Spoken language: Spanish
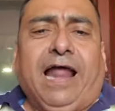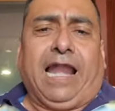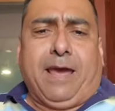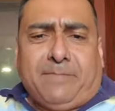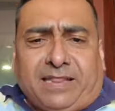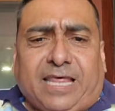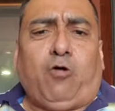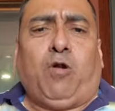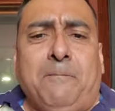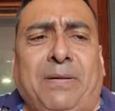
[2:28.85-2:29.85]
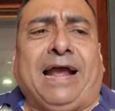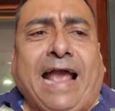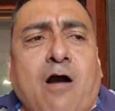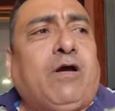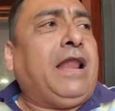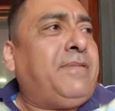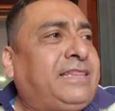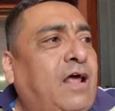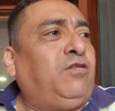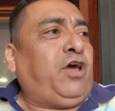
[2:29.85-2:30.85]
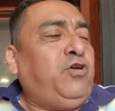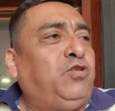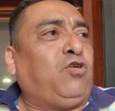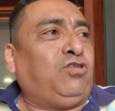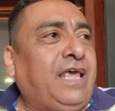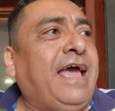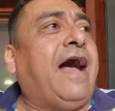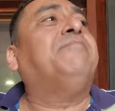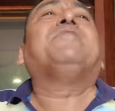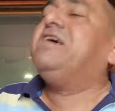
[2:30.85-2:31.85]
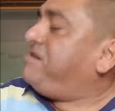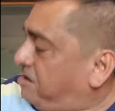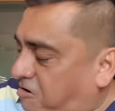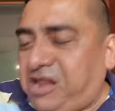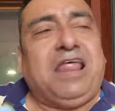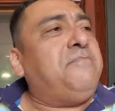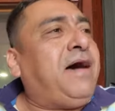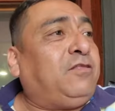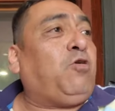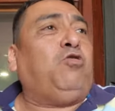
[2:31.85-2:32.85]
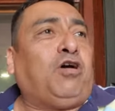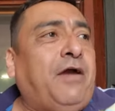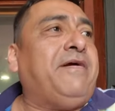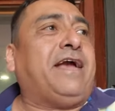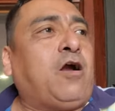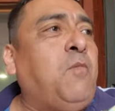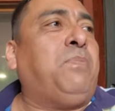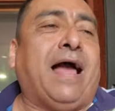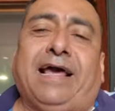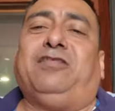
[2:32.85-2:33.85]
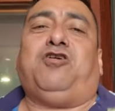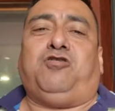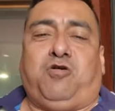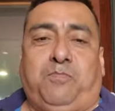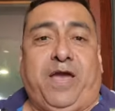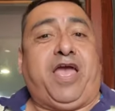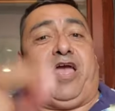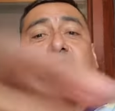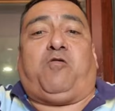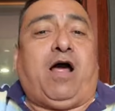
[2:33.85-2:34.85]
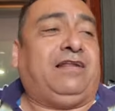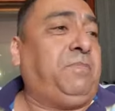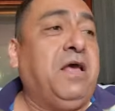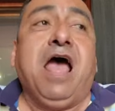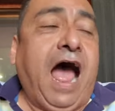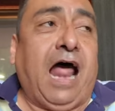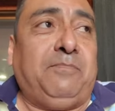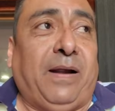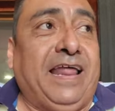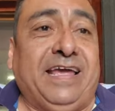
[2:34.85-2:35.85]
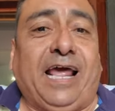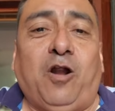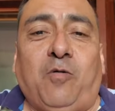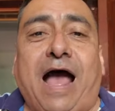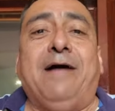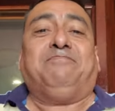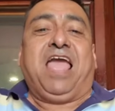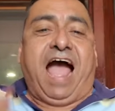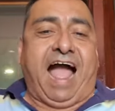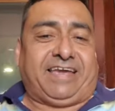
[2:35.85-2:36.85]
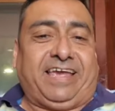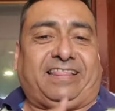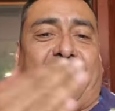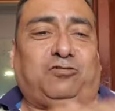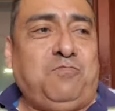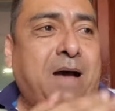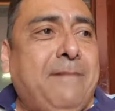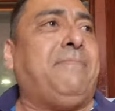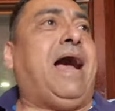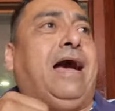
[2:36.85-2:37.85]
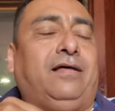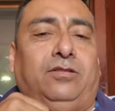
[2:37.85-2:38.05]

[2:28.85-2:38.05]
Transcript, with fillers: Le maté uno en placao que le mataron de Houston, Texas. Oye, le mato uno que venga con placa de oro, pero al, al palenque no va. Aquí está su mamá.